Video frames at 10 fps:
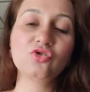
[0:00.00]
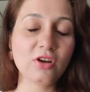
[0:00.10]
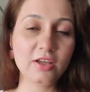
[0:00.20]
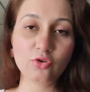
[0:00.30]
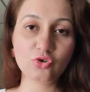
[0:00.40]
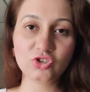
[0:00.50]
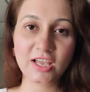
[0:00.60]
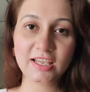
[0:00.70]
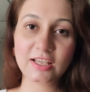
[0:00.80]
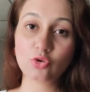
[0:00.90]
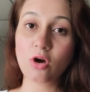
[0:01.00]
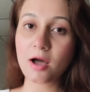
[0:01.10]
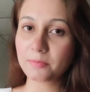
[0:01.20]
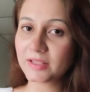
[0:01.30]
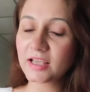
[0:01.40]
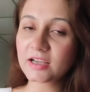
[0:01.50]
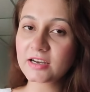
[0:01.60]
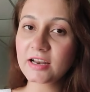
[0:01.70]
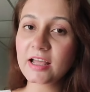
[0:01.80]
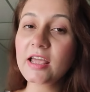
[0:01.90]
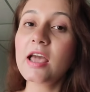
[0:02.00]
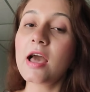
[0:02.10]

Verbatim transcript: ड्राई हो जाएंगे तो आपने क्या करना है